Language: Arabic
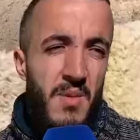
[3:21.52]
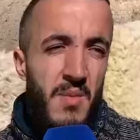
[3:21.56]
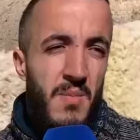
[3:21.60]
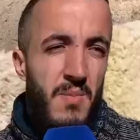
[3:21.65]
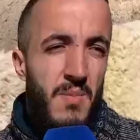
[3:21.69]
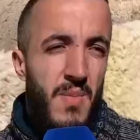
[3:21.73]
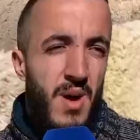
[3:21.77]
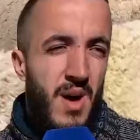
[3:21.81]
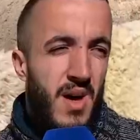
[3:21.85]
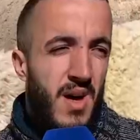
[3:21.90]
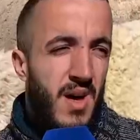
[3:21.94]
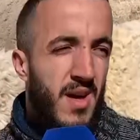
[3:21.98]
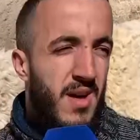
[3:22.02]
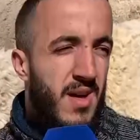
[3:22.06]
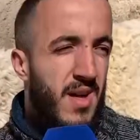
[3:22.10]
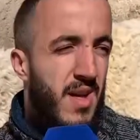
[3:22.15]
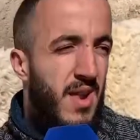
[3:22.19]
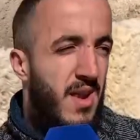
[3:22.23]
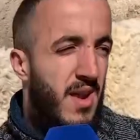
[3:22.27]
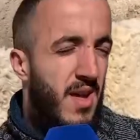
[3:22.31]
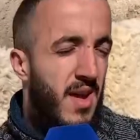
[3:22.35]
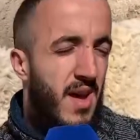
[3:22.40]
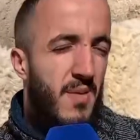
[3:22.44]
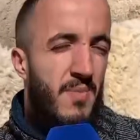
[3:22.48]
ما
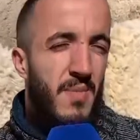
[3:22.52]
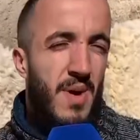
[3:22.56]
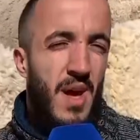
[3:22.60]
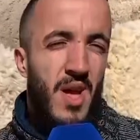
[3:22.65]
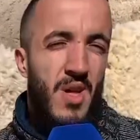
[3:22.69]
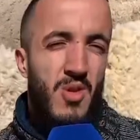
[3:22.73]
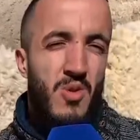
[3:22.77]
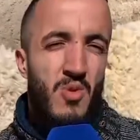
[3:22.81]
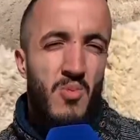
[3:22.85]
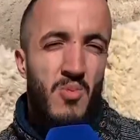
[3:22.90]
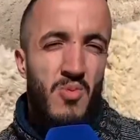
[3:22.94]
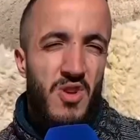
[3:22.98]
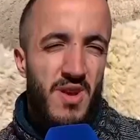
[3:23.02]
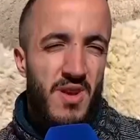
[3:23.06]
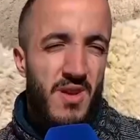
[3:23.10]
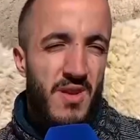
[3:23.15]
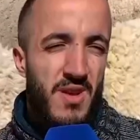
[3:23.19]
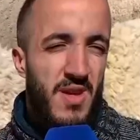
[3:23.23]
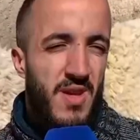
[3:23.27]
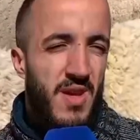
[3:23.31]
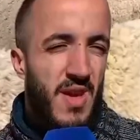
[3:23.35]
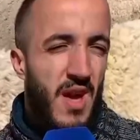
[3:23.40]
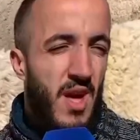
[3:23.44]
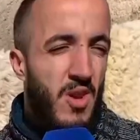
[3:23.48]
كنلقى ما عندهمش
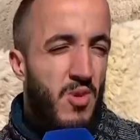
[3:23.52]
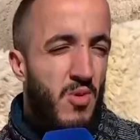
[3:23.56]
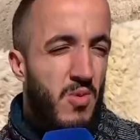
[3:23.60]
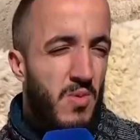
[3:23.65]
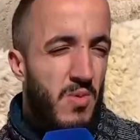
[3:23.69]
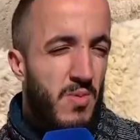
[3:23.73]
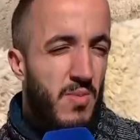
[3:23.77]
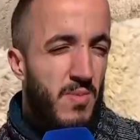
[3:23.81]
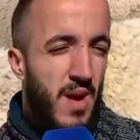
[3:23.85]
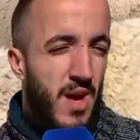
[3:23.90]
شي عندهم